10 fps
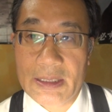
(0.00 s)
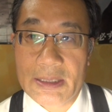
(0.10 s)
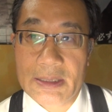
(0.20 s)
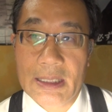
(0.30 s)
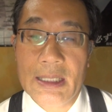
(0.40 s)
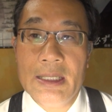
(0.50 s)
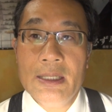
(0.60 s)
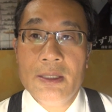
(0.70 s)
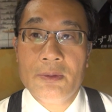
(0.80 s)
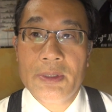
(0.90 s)
なんですが
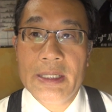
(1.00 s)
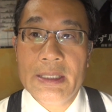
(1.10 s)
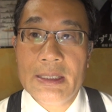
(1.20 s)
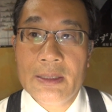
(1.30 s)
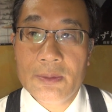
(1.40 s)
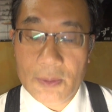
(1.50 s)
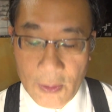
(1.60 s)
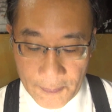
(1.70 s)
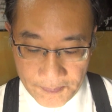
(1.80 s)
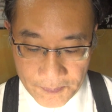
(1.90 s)
この営団
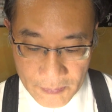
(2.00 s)
と、